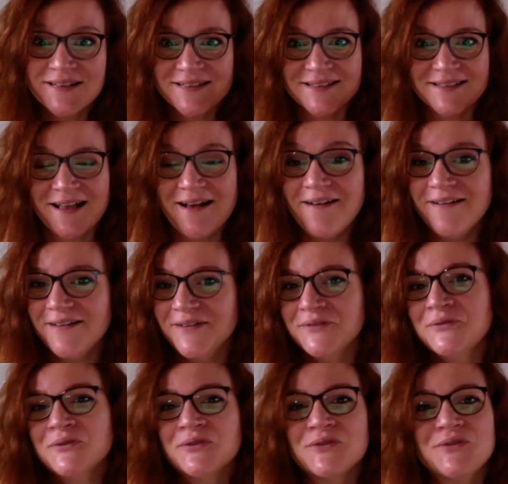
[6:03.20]
ce sera un
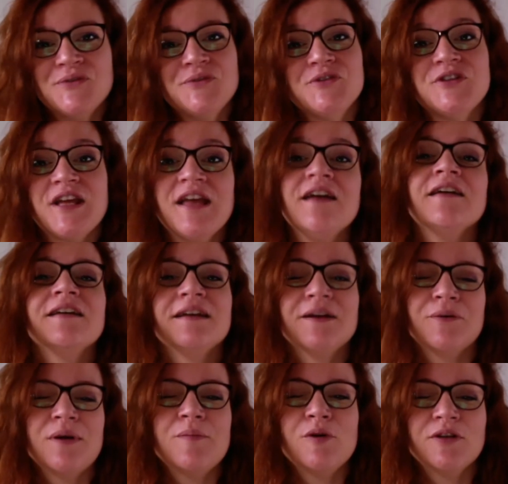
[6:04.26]
autre sujet et
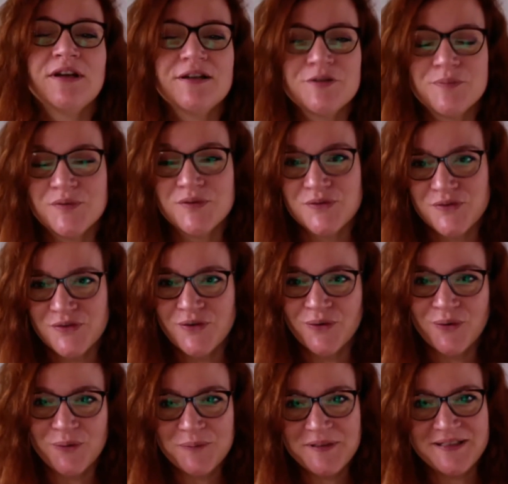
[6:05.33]
on l'abordera, je pense, dans le
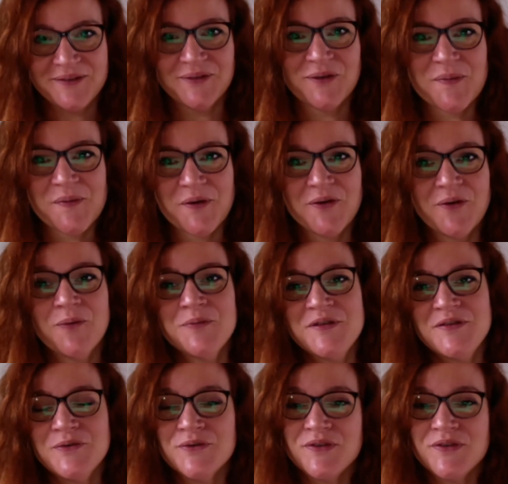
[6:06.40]
groupe des entrepreneurs ambitieux.